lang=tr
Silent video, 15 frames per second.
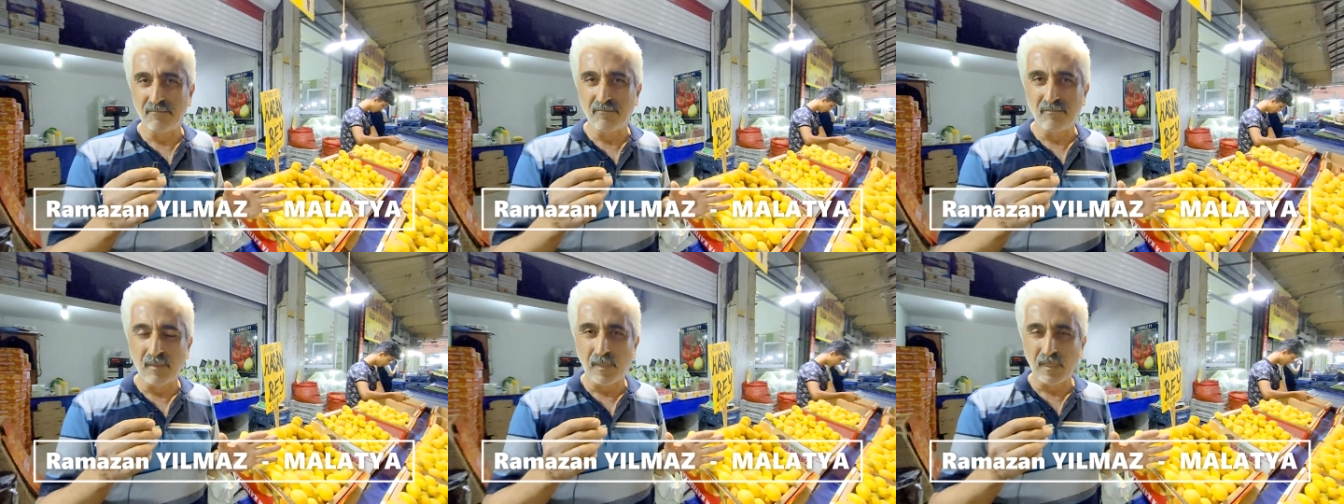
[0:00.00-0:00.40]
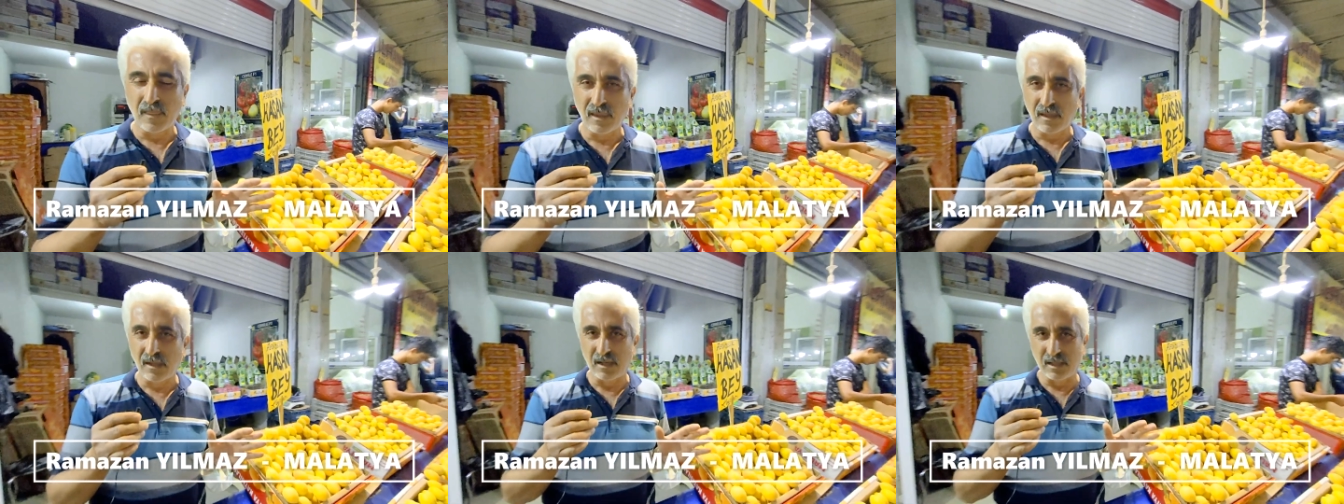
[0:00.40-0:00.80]
Hasan
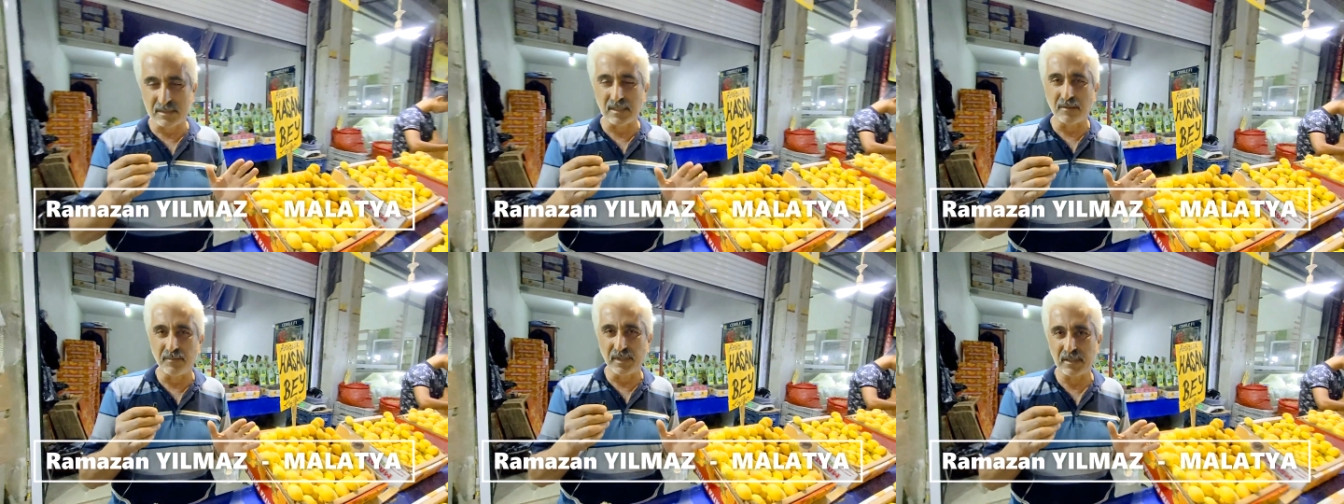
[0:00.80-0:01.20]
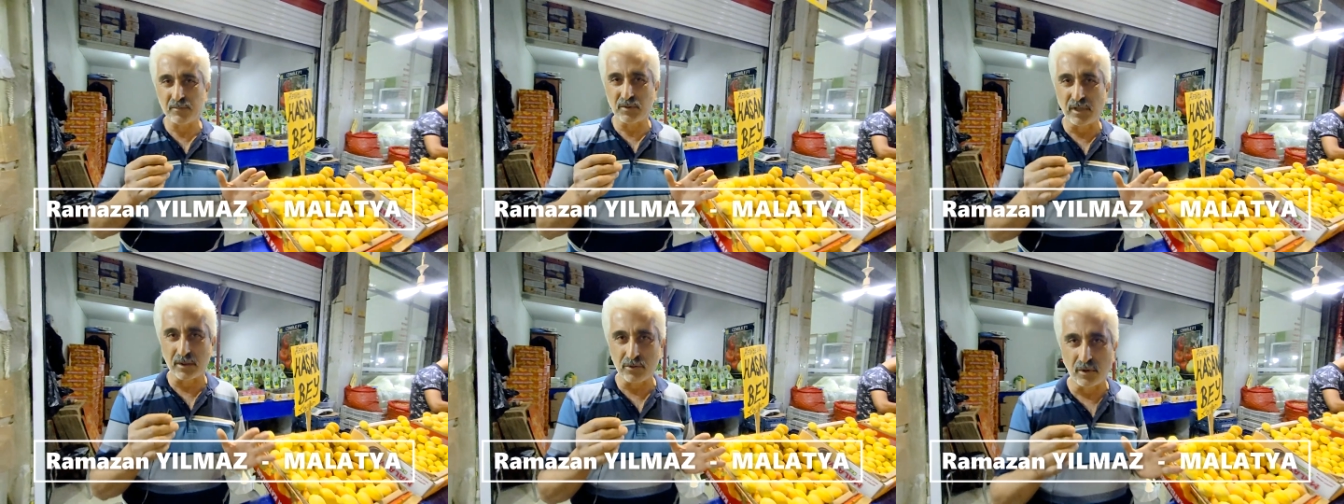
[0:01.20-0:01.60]
Bey. Hasan Bey.
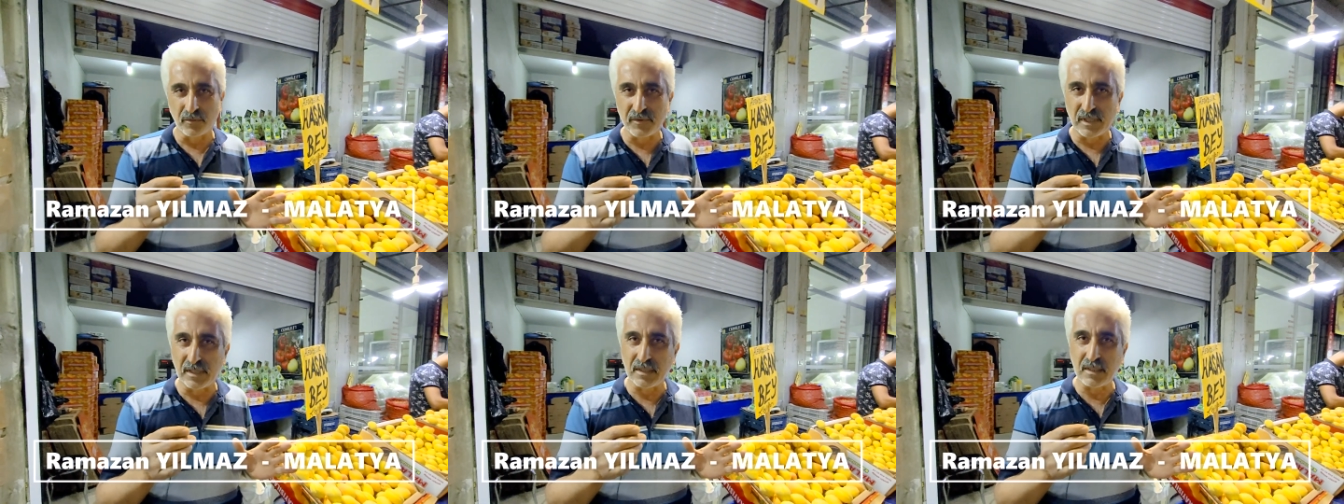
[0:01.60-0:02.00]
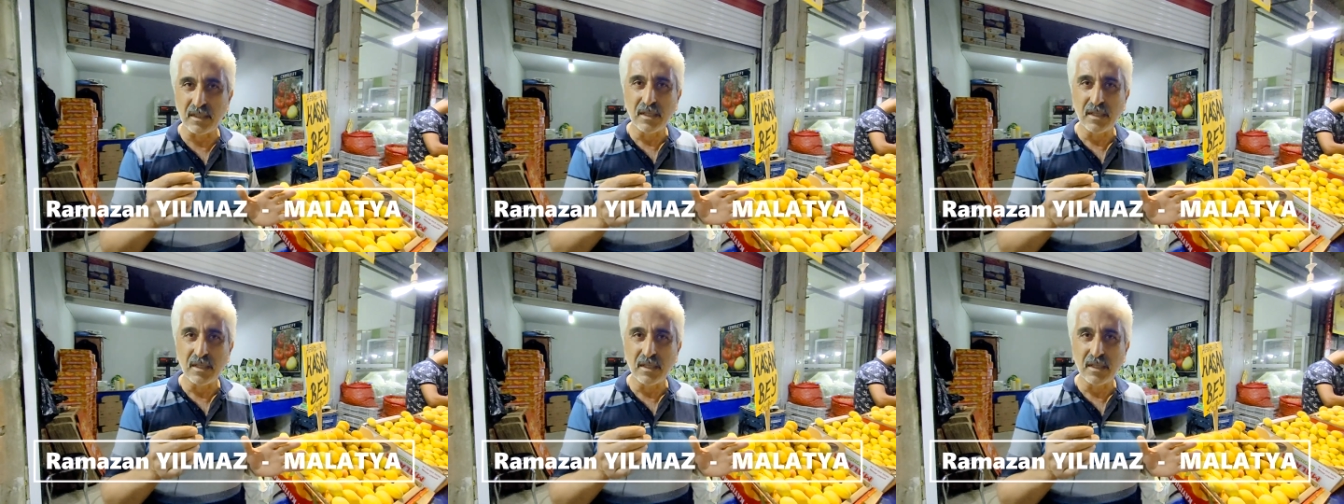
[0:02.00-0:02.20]
Bunlar sofralık.